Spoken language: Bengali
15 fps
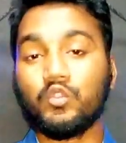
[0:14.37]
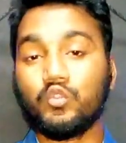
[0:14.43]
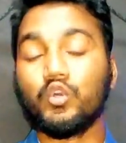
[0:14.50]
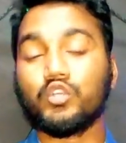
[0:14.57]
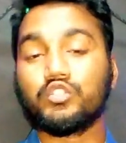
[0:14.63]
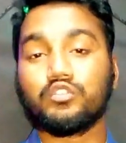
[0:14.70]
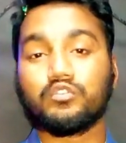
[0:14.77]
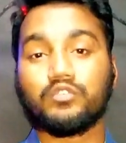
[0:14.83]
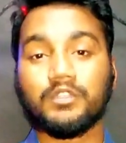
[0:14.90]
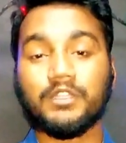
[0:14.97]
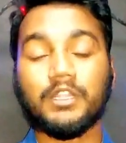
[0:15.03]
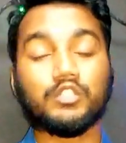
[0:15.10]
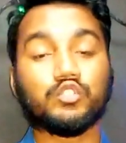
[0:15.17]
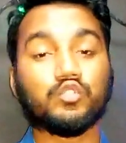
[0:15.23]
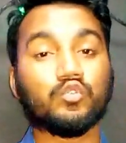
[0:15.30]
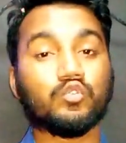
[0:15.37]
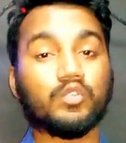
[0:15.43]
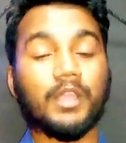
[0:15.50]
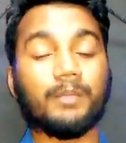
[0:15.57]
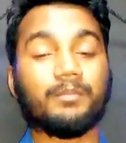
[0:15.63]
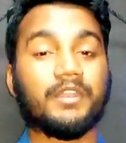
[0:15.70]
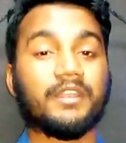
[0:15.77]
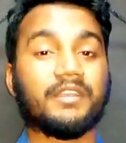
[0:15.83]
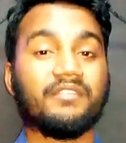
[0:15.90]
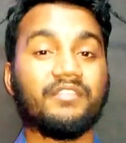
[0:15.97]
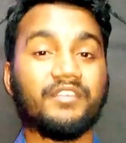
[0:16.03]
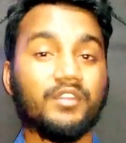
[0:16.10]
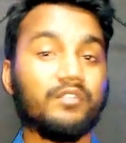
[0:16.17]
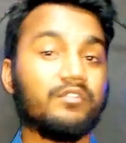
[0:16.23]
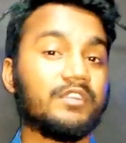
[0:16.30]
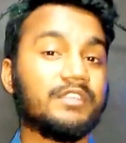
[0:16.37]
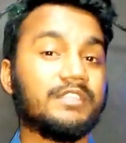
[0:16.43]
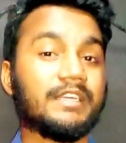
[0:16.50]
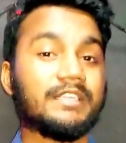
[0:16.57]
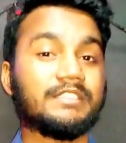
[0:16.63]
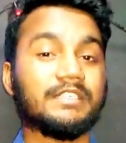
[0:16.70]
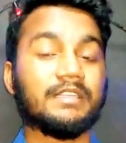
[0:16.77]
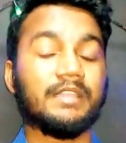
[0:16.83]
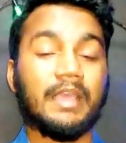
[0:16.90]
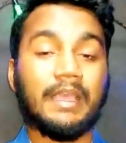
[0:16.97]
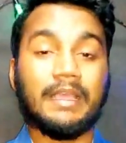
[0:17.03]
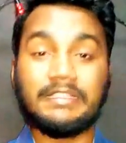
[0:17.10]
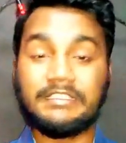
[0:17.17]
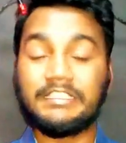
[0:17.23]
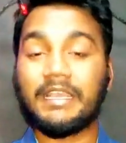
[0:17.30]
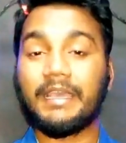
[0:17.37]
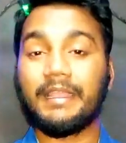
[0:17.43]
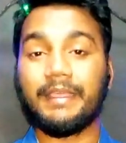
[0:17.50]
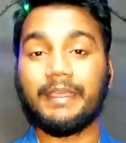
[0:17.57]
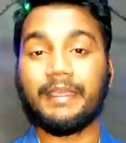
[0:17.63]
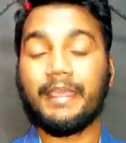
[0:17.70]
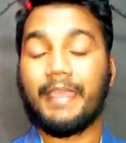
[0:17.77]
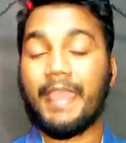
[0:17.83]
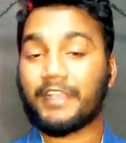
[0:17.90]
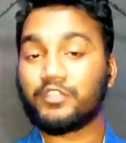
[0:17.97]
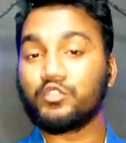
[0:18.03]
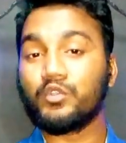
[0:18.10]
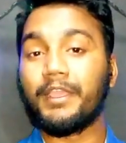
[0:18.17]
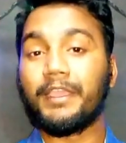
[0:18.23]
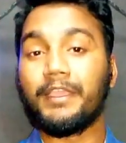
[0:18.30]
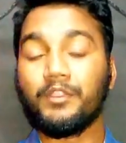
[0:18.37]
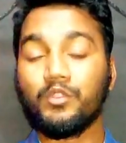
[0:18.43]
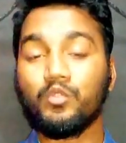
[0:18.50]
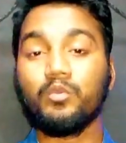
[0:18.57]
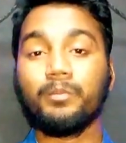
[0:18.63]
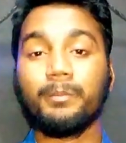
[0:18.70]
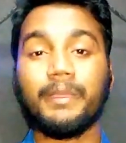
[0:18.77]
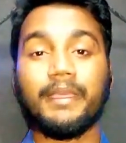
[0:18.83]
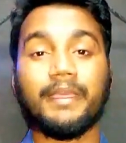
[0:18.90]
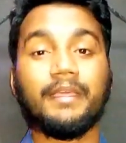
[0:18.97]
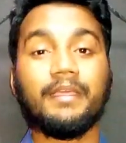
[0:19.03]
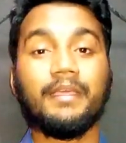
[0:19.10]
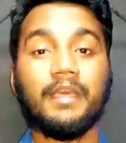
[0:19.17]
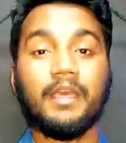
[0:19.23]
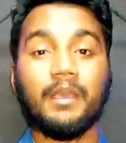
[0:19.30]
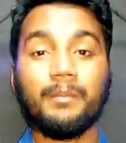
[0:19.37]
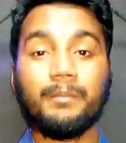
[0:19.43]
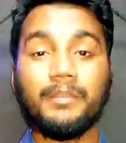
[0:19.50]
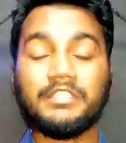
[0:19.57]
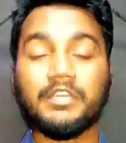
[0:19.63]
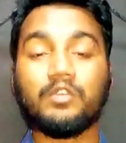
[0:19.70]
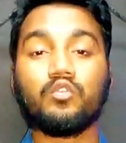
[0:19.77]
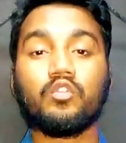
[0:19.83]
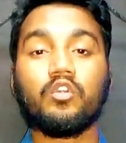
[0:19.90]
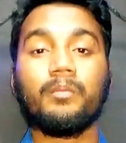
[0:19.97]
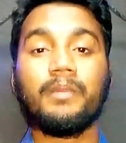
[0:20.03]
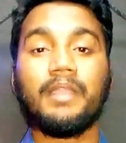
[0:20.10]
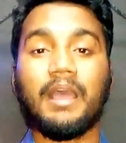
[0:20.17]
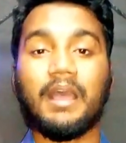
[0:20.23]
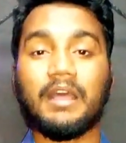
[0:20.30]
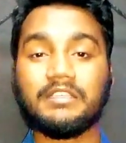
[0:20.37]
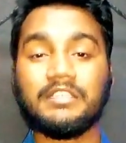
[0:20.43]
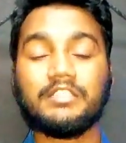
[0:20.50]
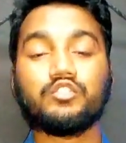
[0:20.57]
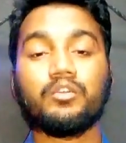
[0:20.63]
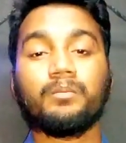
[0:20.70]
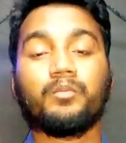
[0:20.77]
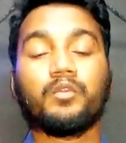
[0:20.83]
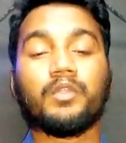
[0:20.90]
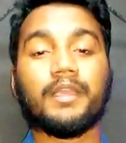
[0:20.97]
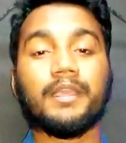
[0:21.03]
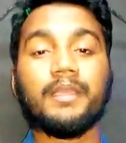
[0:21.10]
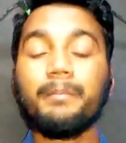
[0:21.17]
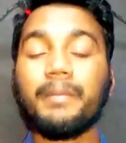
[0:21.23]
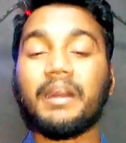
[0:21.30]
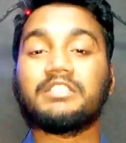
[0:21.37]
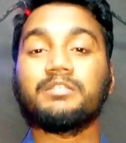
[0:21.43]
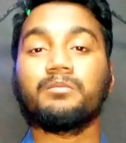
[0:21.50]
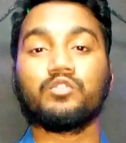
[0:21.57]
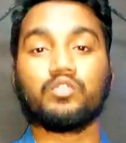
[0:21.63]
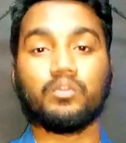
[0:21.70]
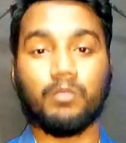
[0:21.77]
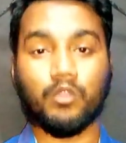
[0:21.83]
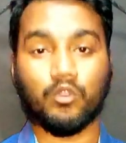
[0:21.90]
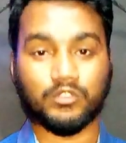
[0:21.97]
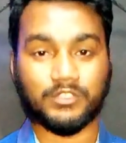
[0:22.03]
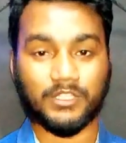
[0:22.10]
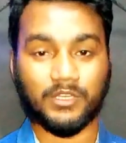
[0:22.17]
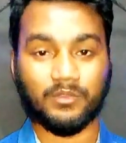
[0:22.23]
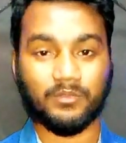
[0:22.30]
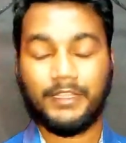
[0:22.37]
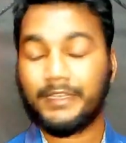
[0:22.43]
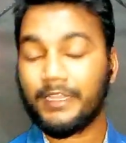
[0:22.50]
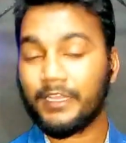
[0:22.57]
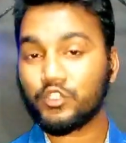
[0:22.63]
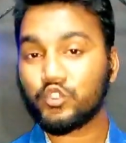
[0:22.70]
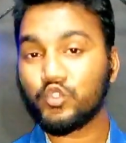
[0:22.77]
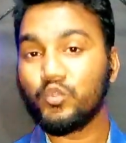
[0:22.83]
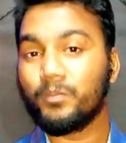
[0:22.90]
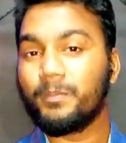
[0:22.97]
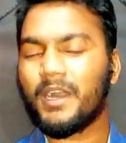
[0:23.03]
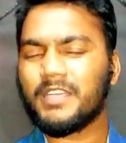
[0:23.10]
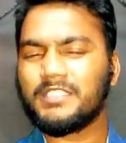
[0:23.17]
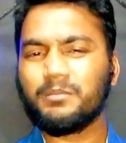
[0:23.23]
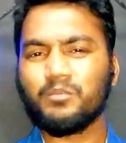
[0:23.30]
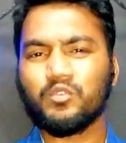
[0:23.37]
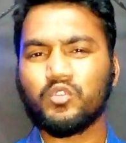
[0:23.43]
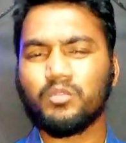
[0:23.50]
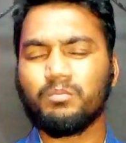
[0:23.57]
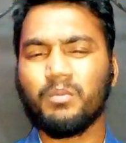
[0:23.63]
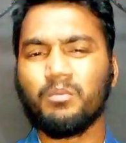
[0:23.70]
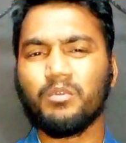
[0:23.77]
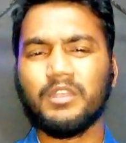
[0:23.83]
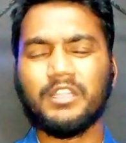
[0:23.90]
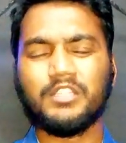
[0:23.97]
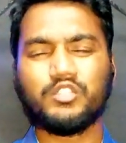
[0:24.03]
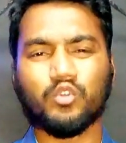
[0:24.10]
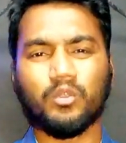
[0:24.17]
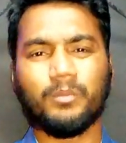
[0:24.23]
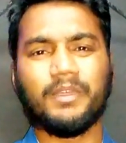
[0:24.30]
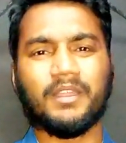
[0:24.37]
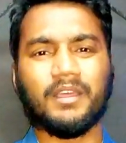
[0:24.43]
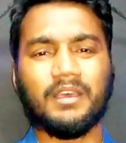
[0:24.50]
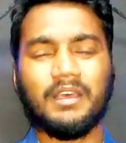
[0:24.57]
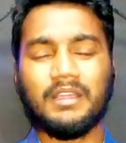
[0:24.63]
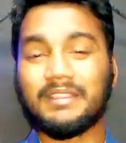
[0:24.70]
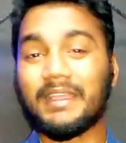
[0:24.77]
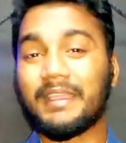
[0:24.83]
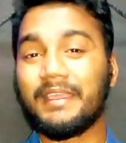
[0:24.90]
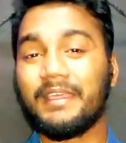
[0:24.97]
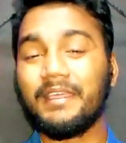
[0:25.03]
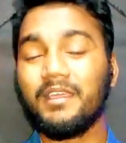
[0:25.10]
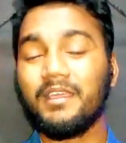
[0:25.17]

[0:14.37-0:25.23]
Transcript: দর্শক শ্রোতারা শুরুতেই আপনারা একটি ভিডিও ফুটেজ দেখেছেন যেখানে একজন হিন্দু মেয়ে মিজানুর রহমান আজারি সম্পর্কে বাজে মন্তব্য করছিল এটা শুধু বাজে মন্তব্য বললে চলবে না তাকে